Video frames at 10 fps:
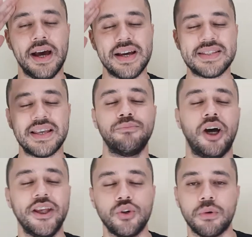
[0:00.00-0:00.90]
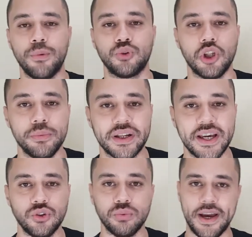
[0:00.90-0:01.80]
السلام عليكم ورحمه الله
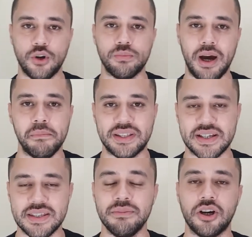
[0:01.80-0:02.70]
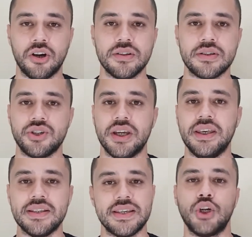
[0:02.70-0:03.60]
وبركاته معاكم محمد تحسين من قناه
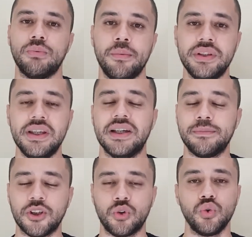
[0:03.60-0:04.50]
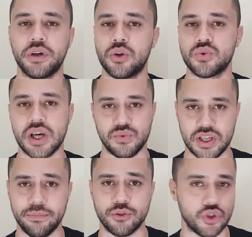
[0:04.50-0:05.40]
السرشاجي ازيكم عاملين ايه اتمنى تكونوا بخير وصحه
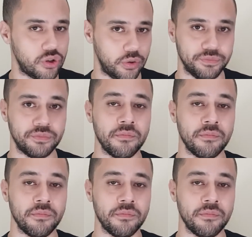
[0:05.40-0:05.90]
وسلامه ان شاء الله